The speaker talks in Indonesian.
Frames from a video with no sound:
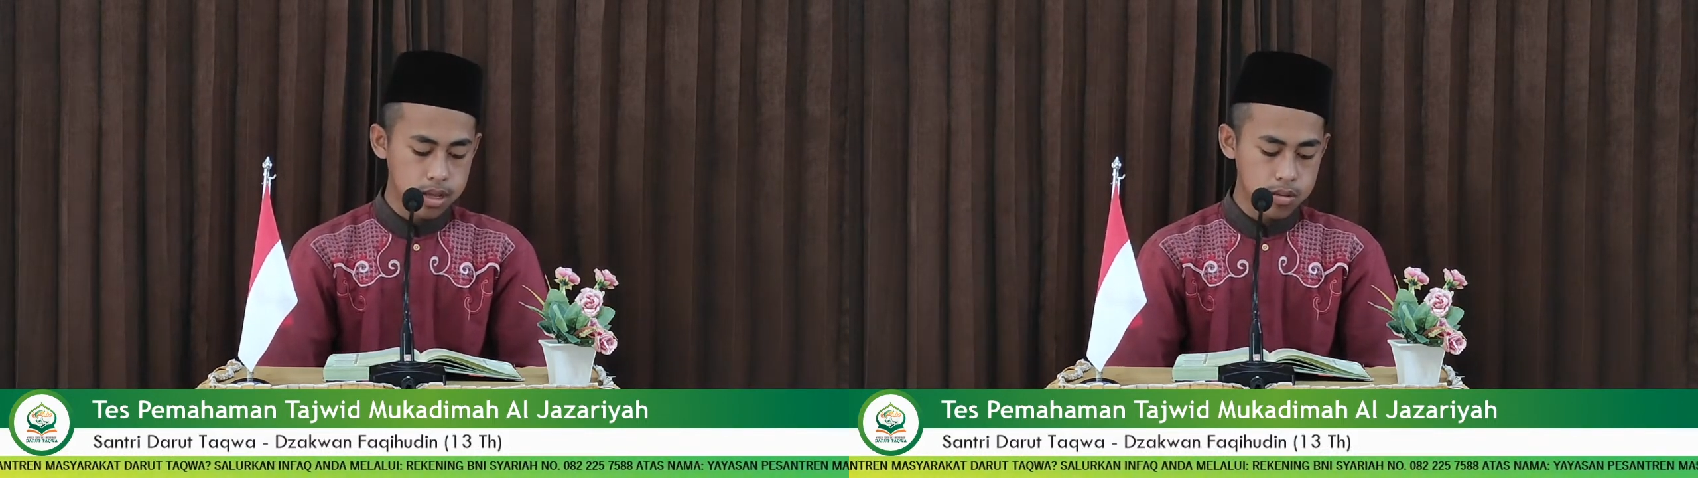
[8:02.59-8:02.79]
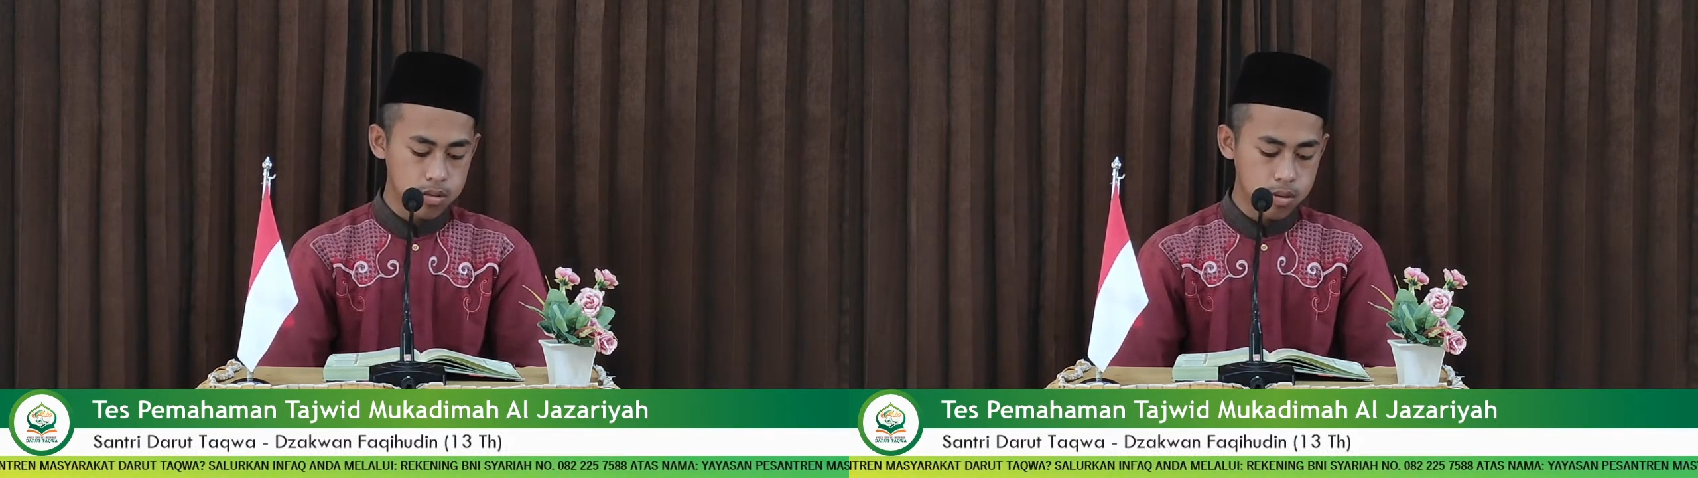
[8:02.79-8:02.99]

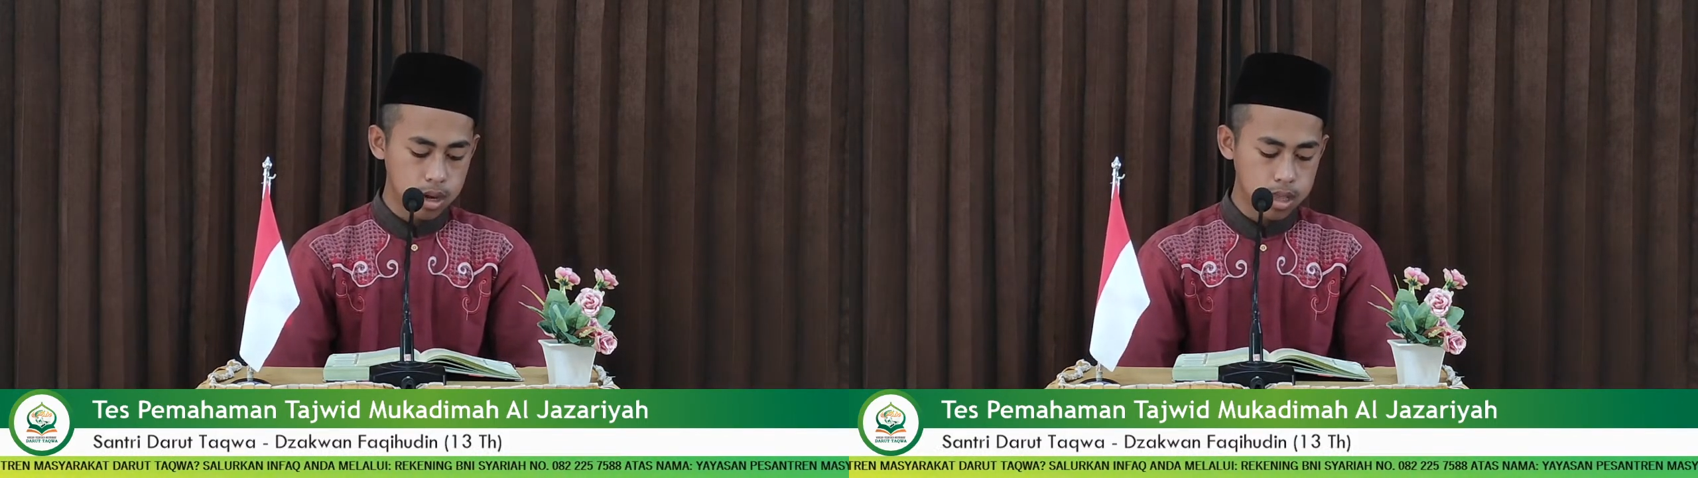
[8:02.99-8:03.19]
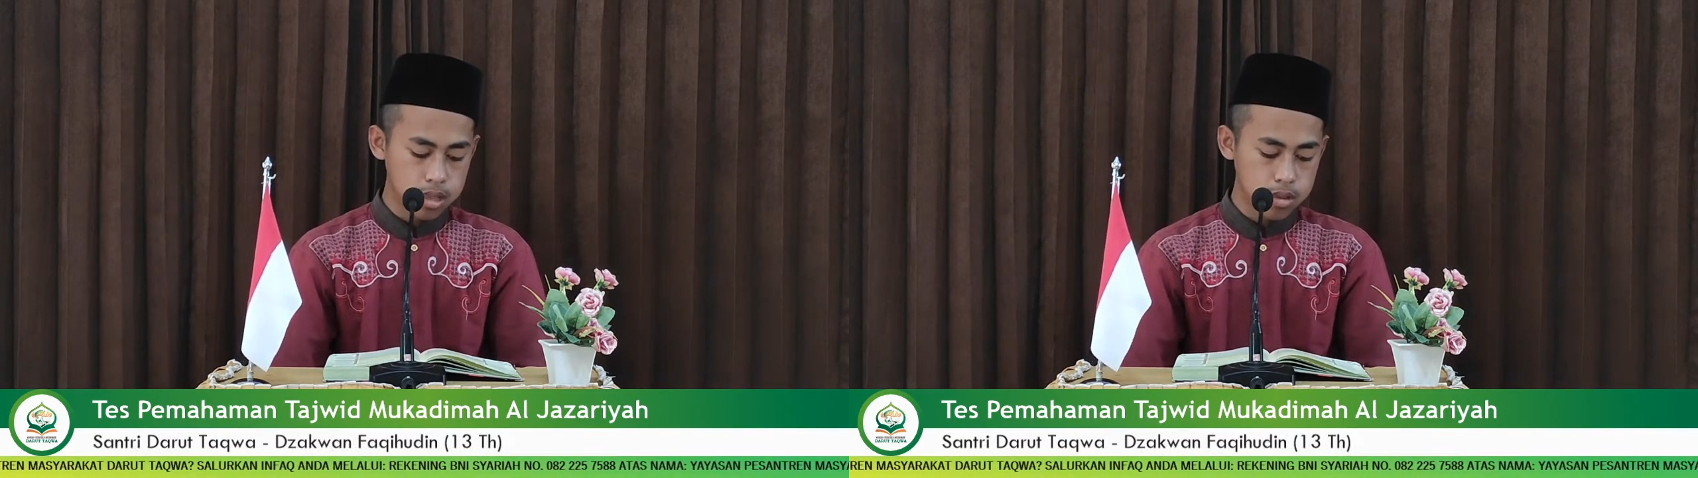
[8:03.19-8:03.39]

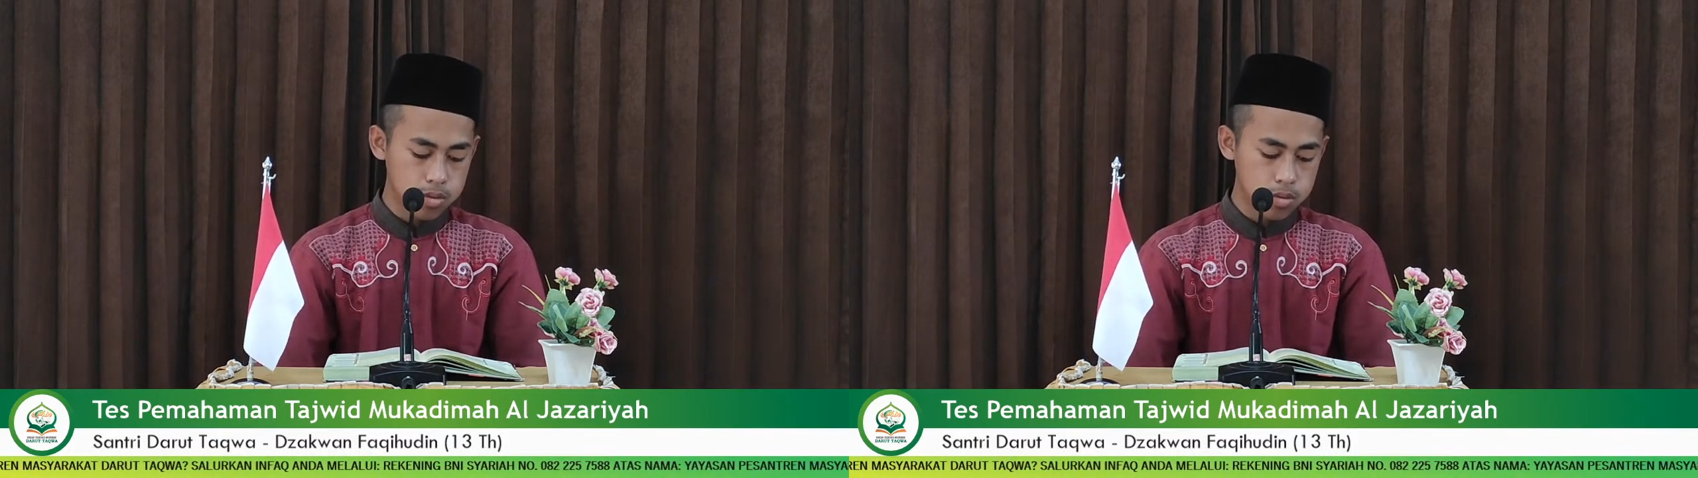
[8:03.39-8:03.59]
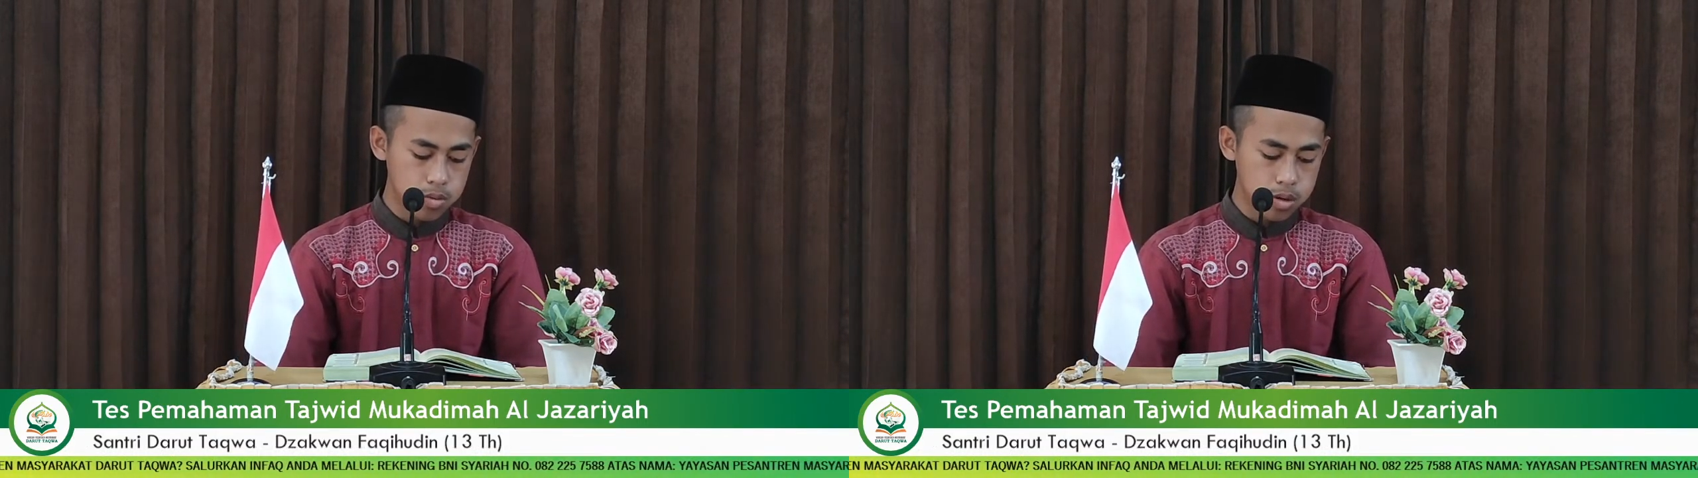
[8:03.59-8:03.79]
nama in